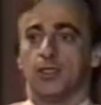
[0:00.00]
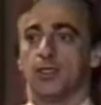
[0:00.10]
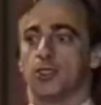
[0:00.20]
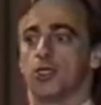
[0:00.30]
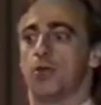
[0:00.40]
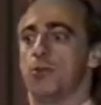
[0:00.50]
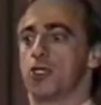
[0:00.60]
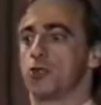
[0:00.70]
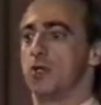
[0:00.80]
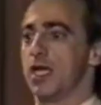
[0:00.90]
Je me
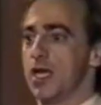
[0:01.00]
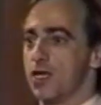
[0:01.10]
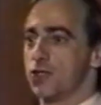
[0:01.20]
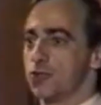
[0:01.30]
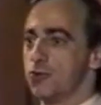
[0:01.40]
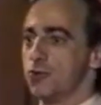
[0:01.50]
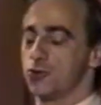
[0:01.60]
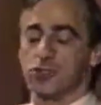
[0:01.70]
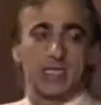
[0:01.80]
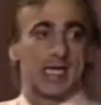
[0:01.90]
suis rendu
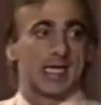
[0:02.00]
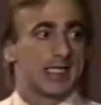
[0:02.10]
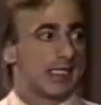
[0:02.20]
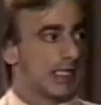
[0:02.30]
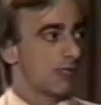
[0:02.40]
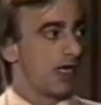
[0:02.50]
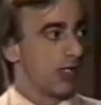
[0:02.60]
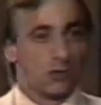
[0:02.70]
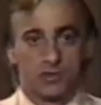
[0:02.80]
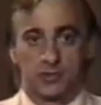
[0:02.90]
jusqu'à la clinique
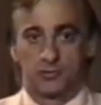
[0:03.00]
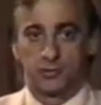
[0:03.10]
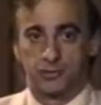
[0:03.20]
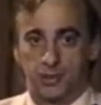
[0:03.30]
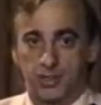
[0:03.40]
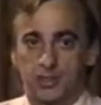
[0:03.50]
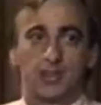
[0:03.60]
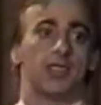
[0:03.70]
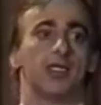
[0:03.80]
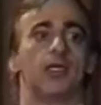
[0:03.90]
Mayo aux États-Unis
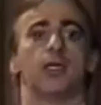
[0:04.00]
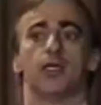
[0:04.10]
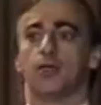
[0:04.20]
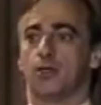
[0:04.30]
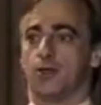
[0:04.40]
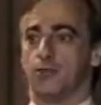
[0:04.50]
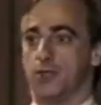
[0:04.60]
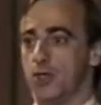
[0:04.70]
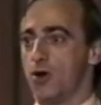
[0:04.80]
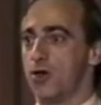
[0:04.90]

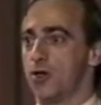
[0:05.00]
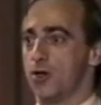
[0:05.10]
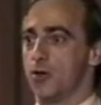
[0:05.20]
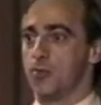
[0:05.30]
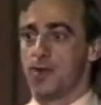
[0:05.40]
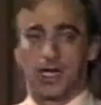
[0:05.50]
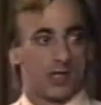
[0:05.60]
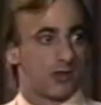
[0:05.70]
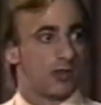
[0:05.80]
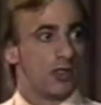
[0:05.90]
via par
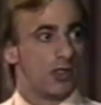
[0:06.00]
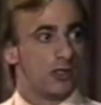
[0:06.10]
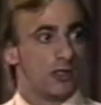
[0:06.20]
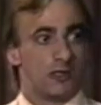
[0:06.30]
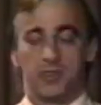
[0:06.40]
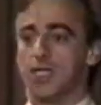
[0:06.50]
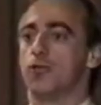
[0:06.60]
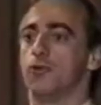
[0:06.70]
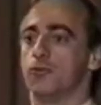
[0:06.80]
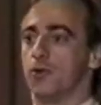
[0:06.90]
euh, le, billet
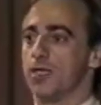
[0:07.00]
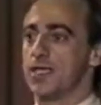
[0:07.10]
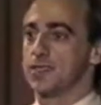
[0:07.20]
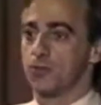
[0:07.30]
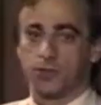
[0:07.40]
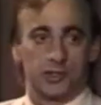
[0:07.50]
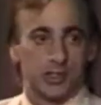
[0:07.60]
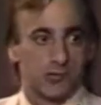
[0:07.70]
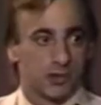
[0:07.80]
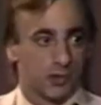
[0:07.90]
d'une fondation que
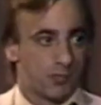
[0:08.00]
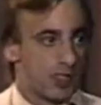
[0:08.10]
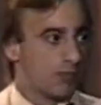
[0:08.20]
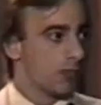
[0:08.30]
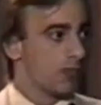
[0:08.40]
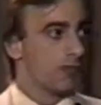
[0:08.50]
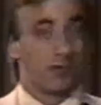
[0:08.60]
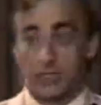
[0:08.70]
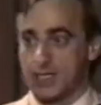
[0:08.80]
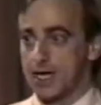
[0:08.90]
j'ai mis sur pied pour me
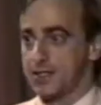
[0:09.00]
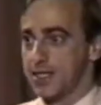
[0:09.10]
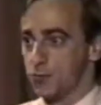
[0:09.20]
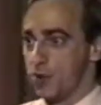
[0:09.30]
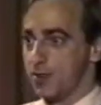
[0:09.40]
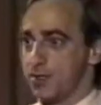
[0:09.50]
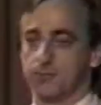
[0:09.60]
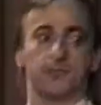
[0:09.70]
venir en aide moi-même.